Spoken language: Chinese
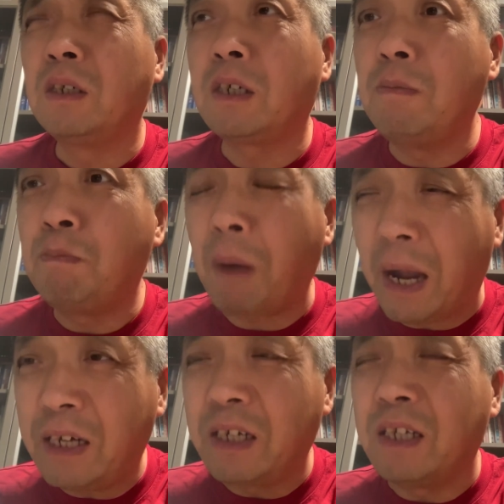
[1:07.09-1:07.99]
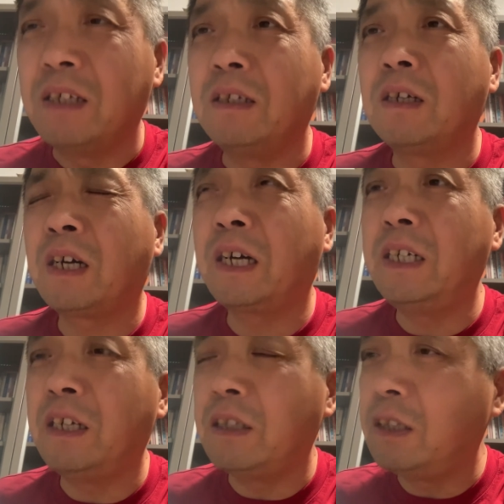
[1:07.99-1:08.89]
跟白人、黑
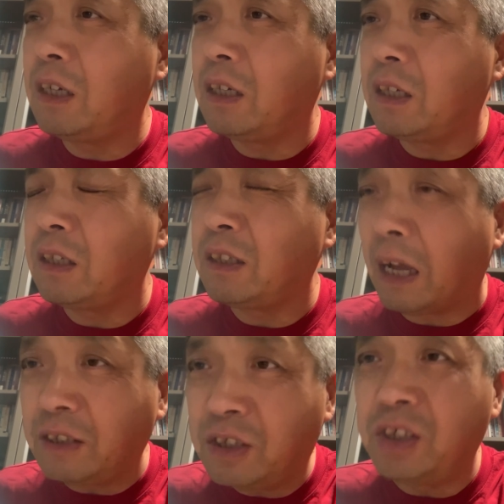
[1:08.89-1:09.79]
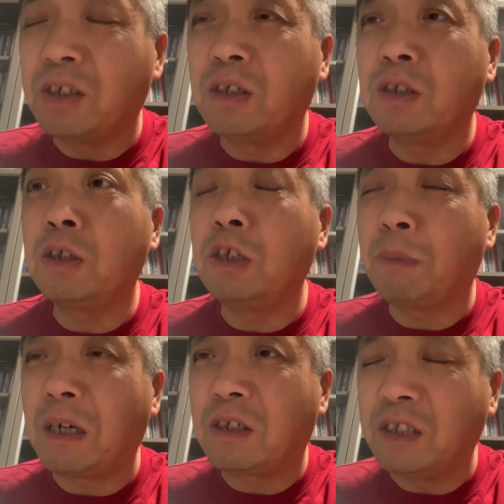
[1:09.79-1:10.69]
人的男性，一
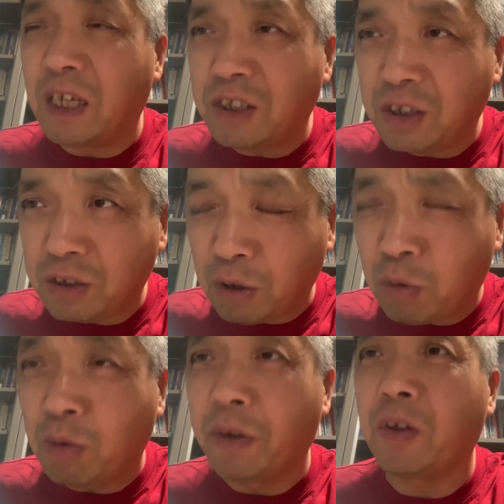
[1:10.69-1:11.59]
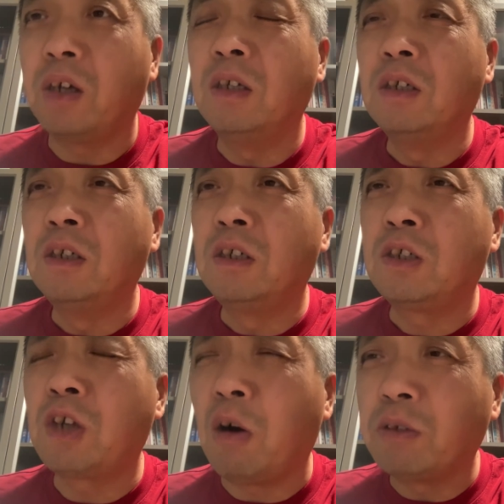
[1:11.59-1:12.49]
般是年轻小伙子，
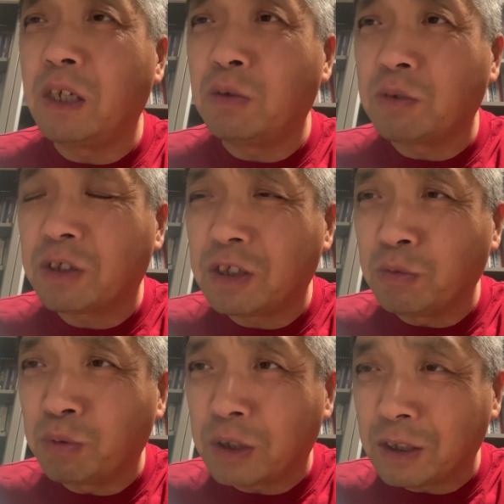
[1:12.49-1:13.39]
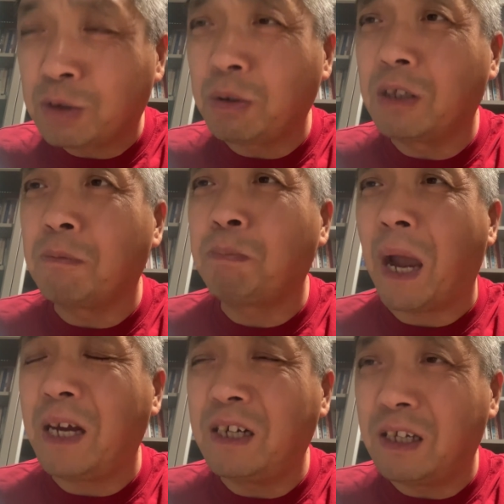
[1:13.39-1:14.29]
找那种四五十岁的
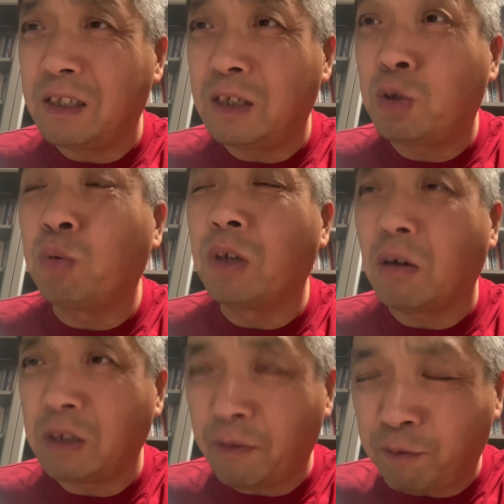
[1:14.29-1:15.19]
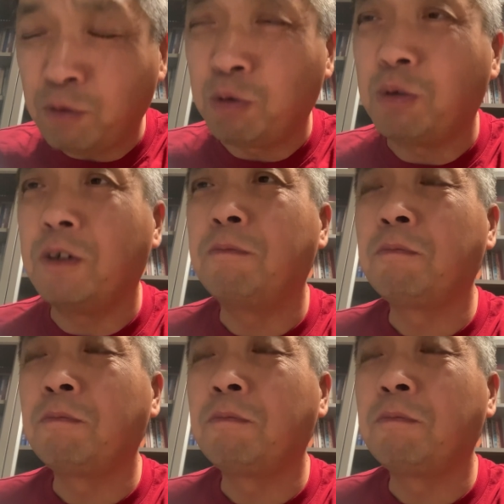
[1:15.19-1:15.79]
白人的中老年妇女，